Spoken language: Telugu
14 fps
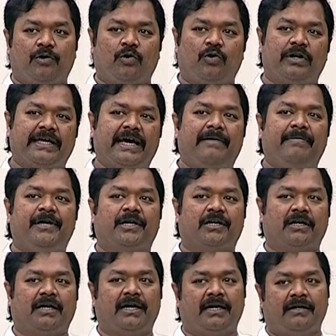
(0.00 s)
నూట యాభై యొక్క
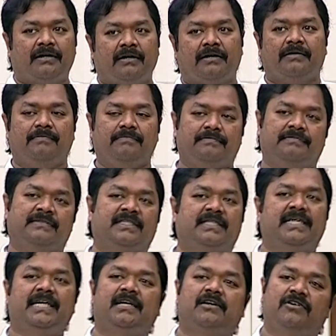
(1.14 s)

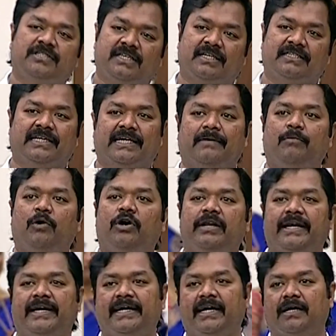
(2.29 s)
సీట్లు వచ్చిన జగన్మోహన్
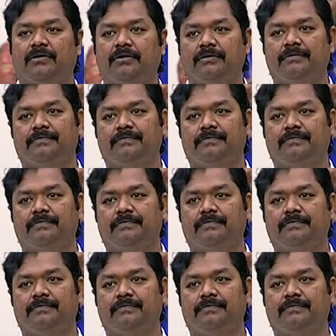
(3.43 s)
రెడ్డి గారు